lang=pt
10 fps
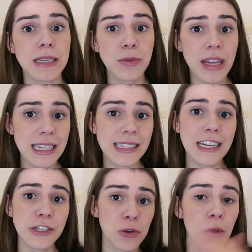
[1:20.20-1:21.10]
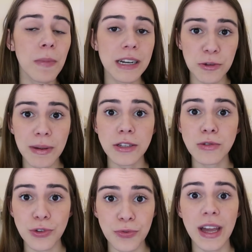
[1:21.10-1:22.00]
mesmo que ele esteja em um
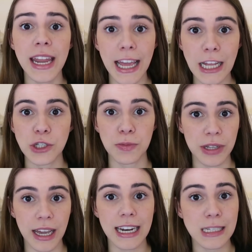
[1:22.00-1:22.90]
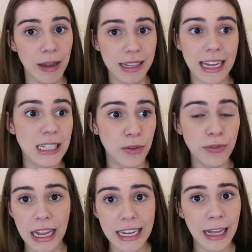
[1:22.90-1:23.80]
compartimento diferente, porque aquelas bactérias vão
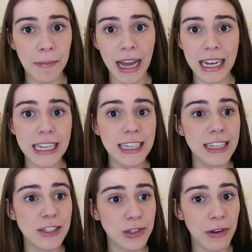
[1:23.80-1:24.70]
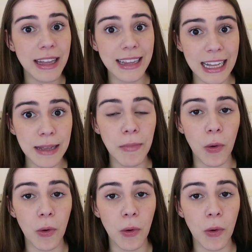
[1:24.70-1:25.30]
ficar ali na mala e isso não é nada